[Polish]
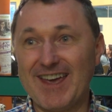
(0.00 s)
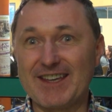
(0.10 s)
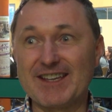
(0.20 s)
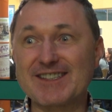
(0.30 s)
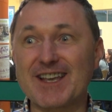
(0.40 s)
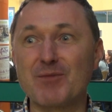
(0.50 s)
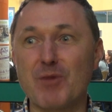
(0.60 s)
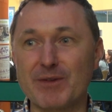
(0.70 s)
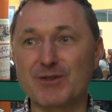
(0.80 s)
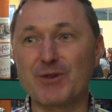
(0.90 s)
I jest taki
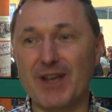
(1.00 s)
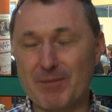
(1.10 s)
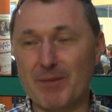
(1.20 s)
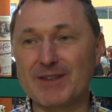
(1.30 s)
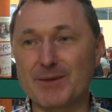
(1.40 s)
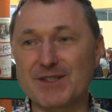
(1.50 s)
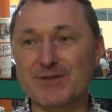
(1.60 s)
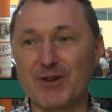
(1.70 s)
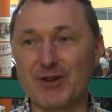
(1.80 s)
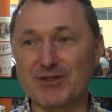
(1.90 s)
moment, który ja pamiętam ze
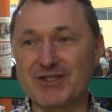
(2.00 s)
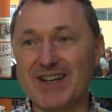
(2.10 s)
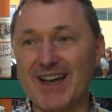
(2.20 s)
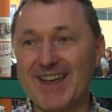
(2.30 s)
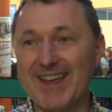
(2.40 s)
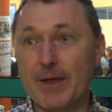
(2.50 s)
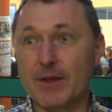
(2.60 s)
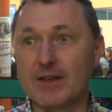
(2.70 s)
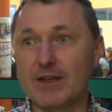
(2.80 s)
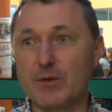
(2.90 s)
swojego życia,
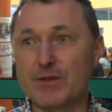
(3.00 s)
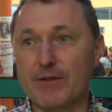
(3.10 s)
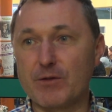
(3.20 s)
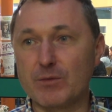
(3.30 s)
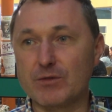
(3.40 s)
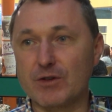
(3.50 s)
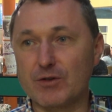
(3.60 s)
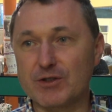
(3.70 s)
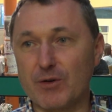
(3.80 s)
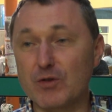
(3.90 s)
kiedy trafiłem do
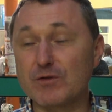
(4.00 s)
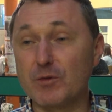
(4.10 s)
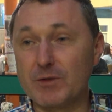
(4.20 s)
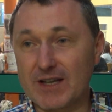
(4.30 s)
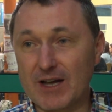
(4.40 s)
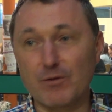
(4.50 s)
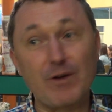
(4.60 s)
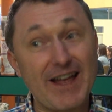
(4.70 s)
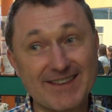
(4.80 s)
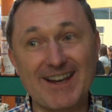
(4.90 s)
kościoła ojców dominikanów
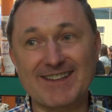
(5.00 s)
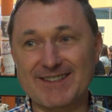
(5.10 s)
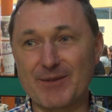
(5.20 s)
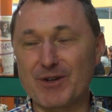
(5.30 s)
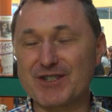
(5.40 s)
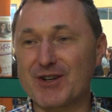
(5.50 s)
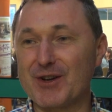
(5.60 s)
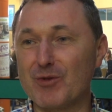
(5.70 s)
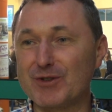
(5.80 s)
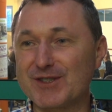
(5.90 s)
lata, lata temu, jeszcze
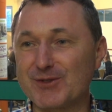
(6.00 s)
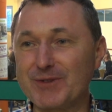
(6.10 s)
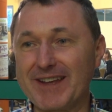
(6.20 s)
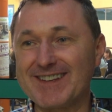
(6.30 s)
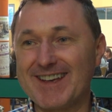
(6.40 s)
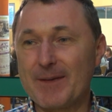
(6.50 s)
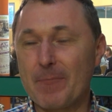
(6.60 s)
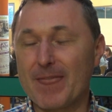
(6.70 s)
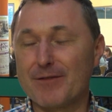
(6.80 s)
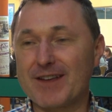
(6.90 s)
jako młody student
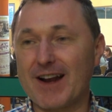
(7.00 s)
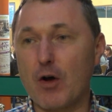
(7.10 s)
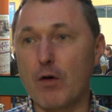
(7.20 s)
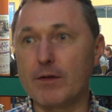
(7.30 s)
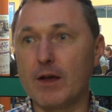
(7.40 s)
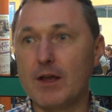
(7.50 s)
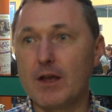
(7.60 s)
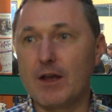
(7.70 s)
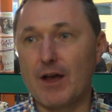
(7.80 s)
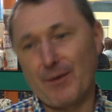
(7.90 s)
w Krakowie
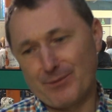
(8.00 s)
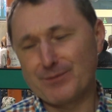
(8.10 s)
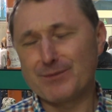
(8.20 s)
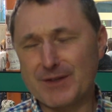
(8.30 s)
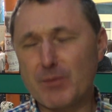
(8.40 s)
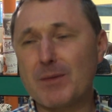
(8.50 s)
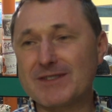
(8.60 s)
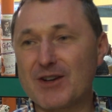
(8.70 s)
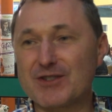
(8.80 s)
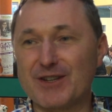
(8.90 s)
nie byłem
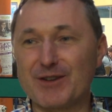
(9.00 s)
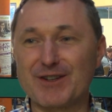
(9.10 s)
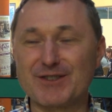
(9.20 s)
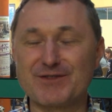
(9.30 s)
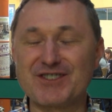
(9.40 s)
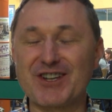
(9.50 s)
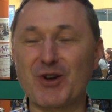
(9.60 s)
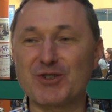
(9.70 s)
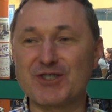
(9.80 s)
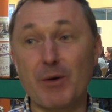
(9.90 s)
zaangażowany jakoś w życie
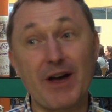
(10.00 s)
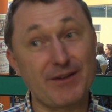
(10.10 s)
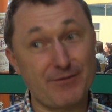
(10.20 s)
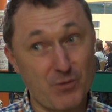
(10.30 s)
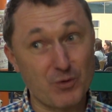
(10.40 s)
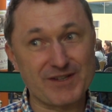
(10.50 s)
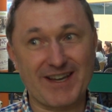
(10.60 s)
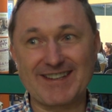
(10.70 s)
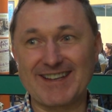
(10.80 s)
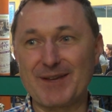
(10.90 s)
kościoła ani w
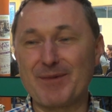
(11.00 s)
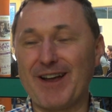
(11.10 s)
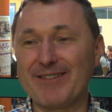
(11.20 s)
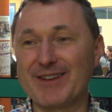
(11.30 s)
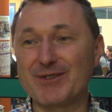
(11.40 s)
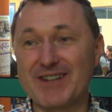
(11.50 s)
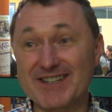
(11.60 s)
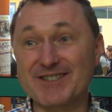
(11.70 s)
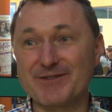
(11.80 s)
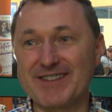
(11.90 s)
muzykę tak naprawdę,
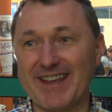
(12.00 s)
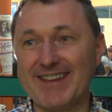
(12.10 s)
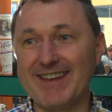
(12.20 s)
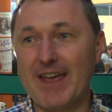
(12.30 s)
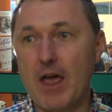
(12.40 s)
jeszcze wtedy,